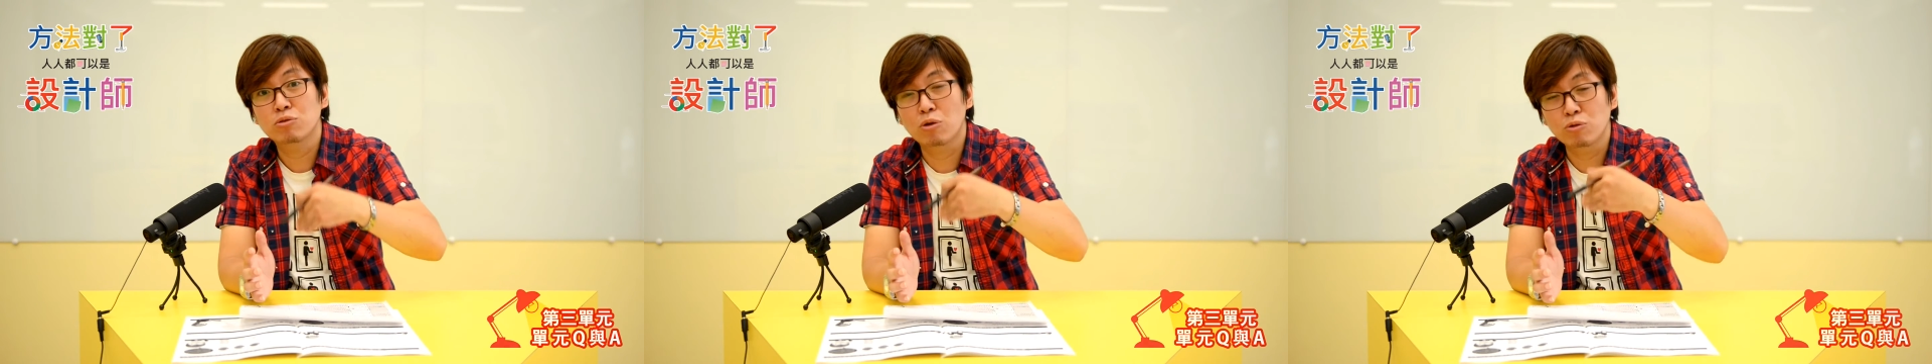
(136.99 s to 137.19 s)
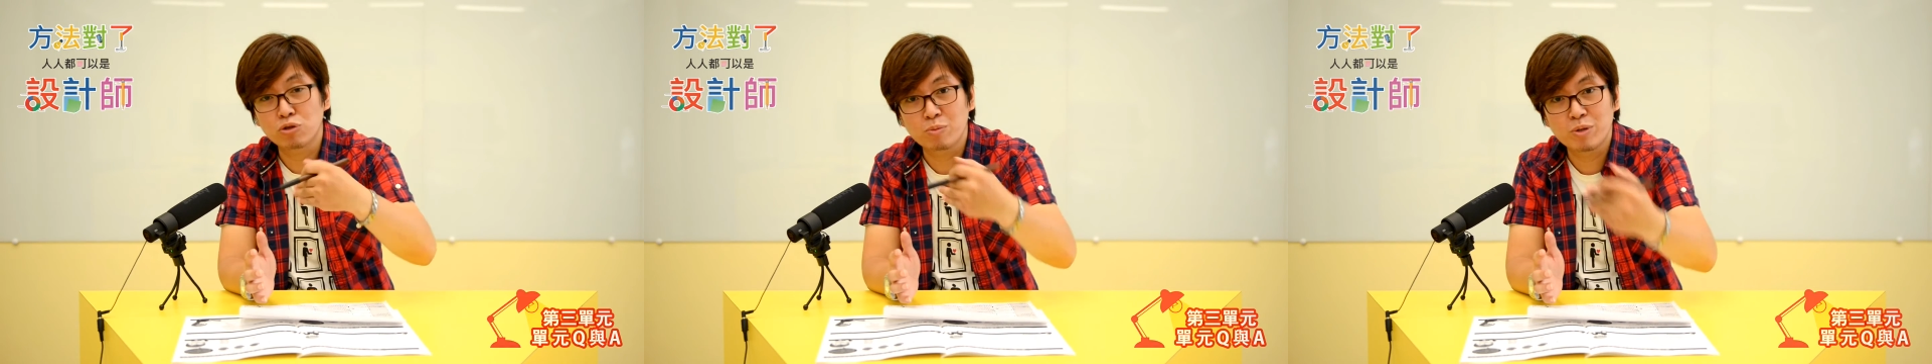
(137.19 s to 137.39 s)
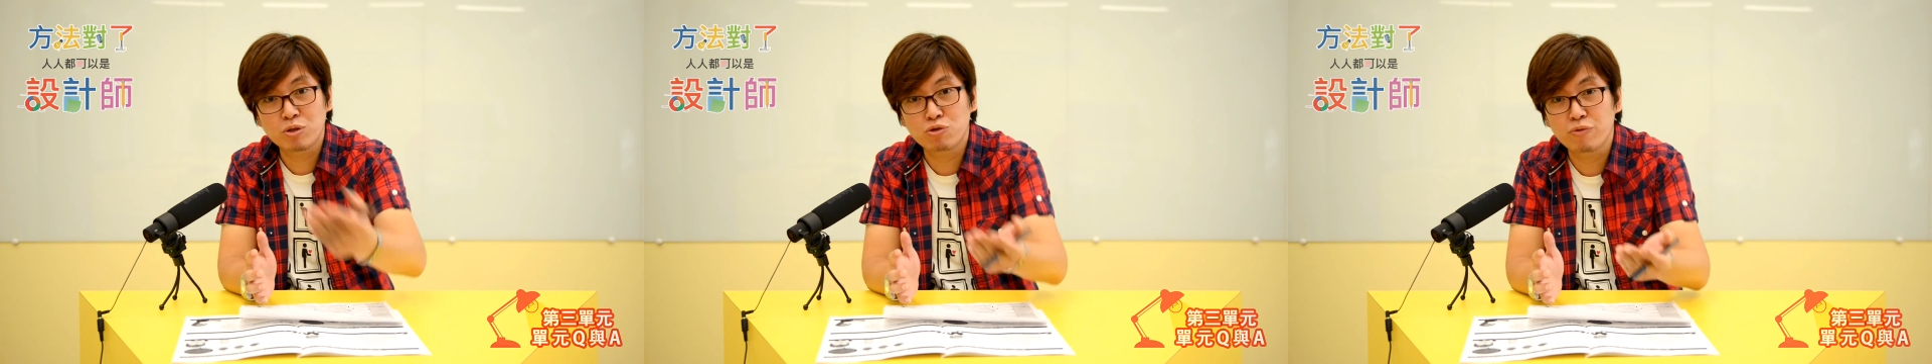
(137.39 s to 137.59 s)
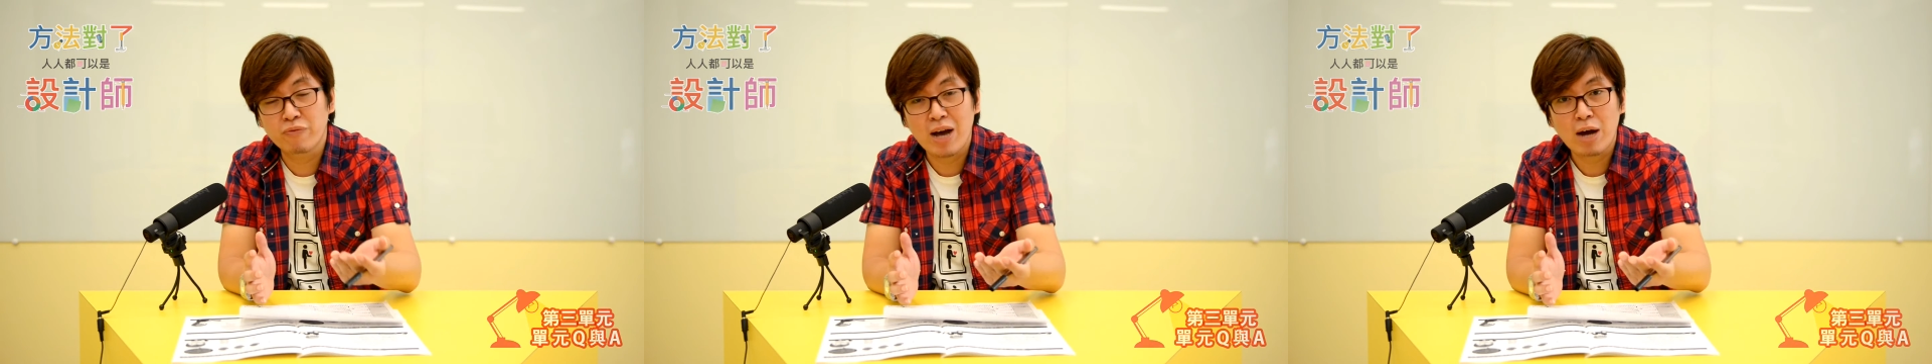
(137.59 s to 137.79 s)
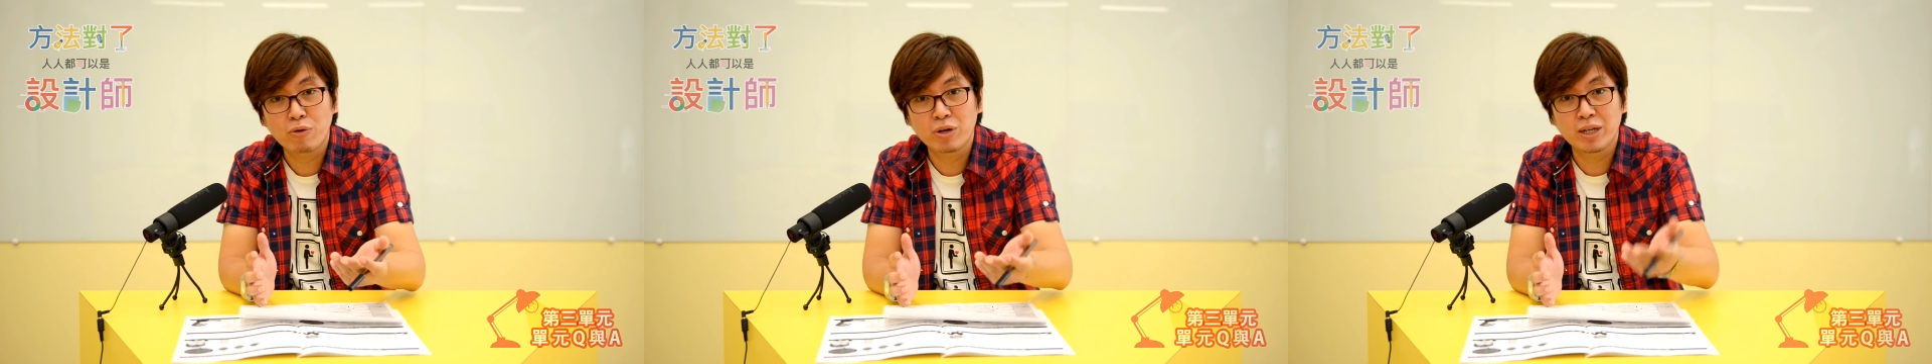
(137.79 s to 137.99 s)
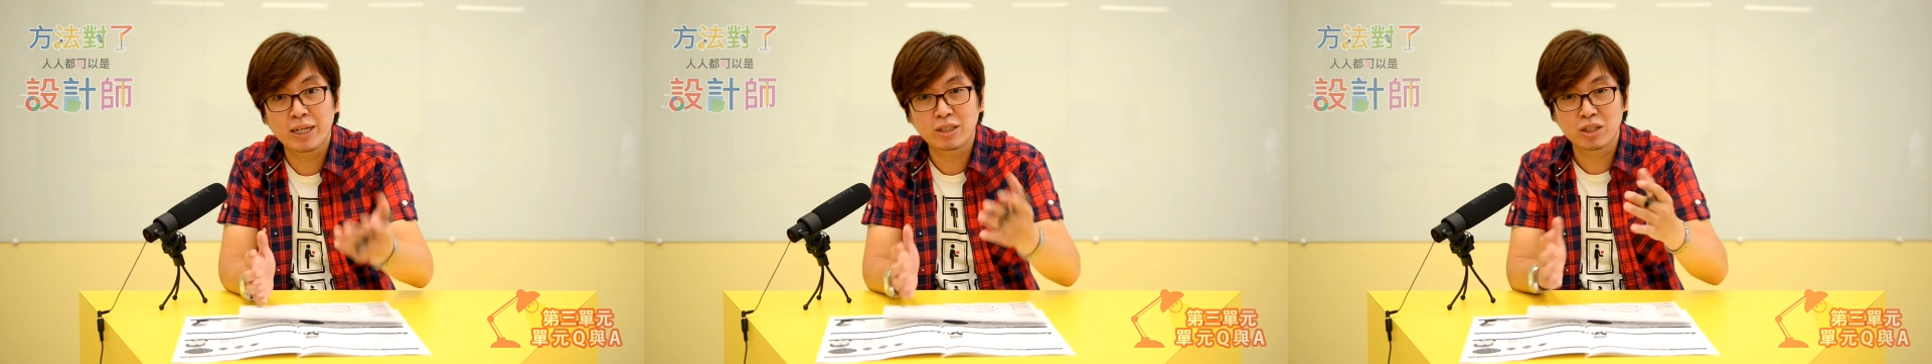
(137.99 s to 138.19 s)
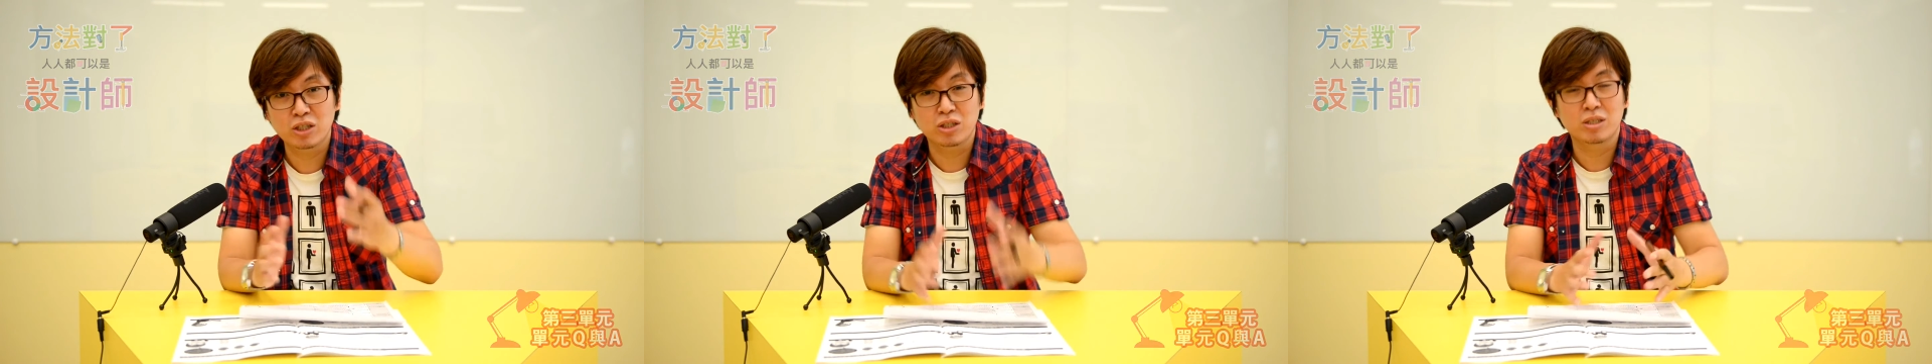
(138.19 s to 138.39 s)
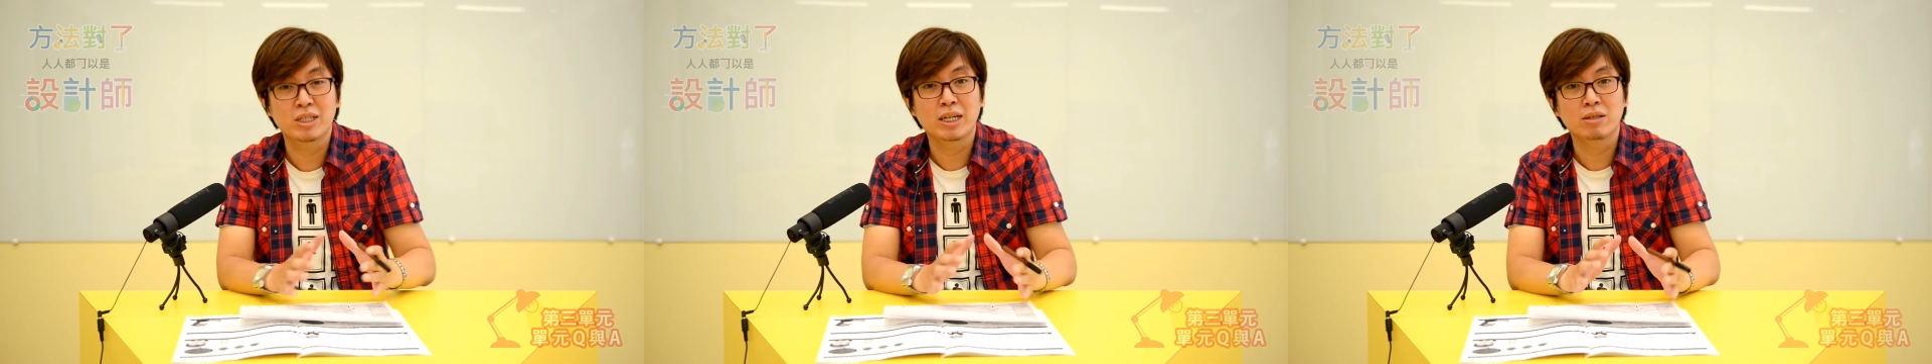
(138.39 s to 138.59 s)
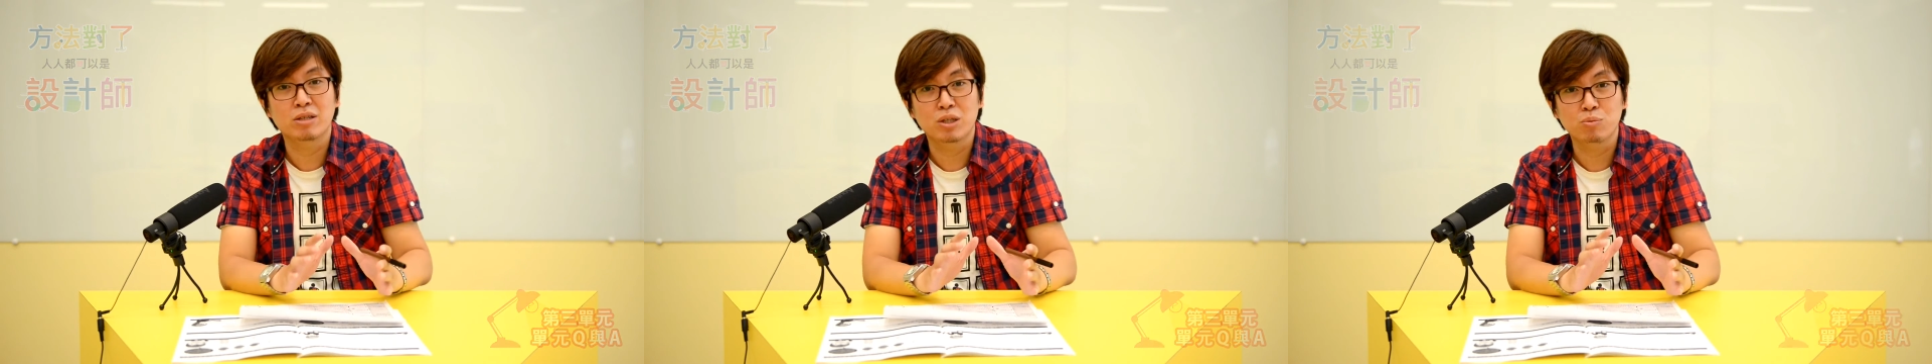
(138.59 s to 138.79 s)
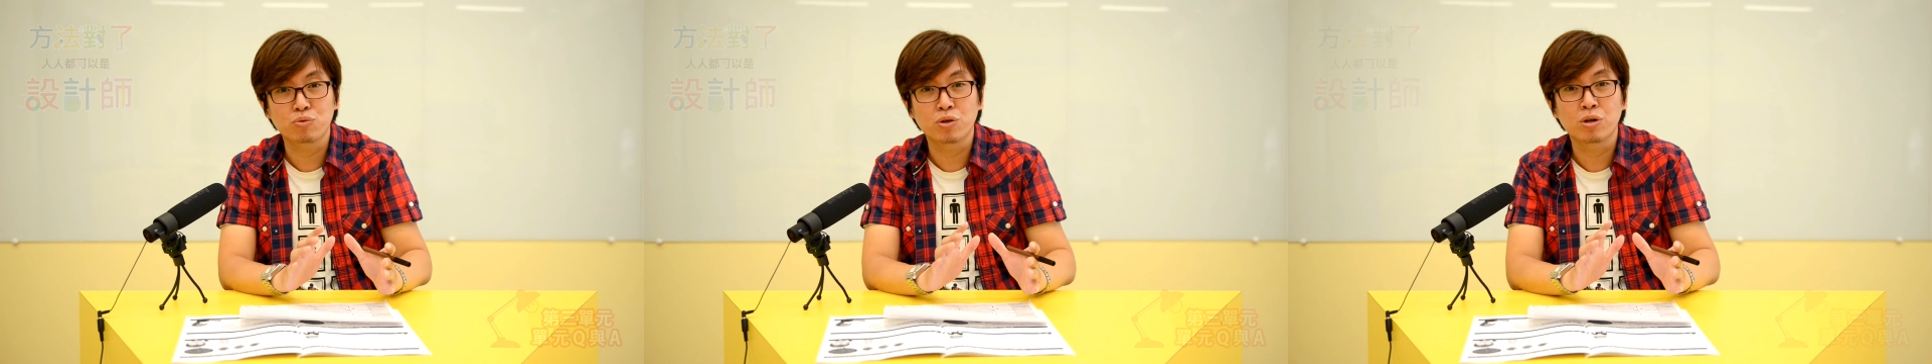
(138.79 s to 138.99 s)
同学们去发挥来进行这样
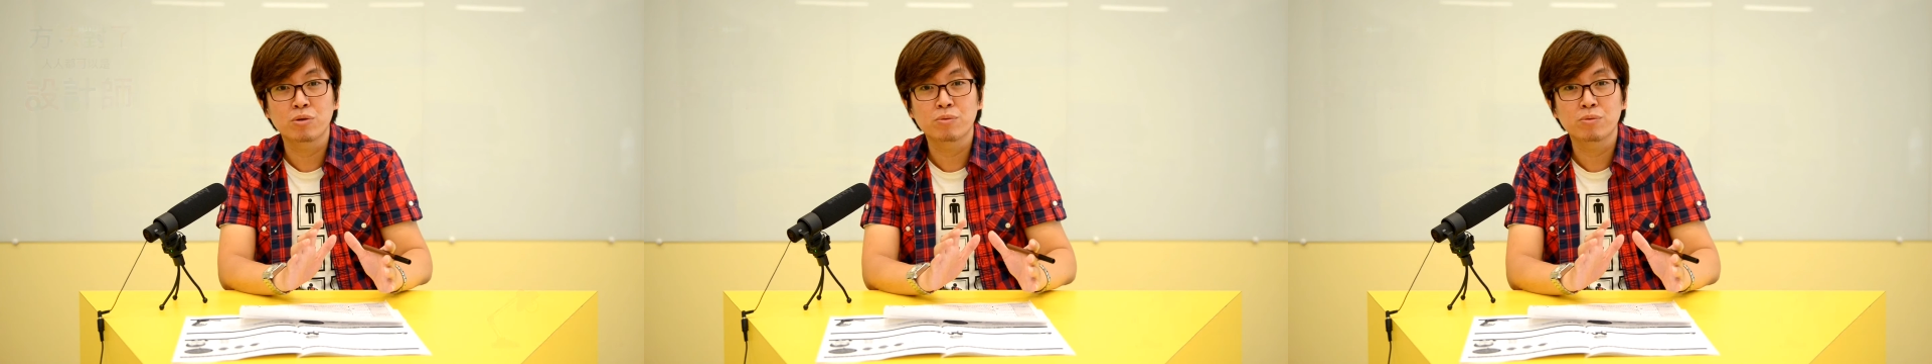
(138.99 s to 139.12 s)
的题目喽。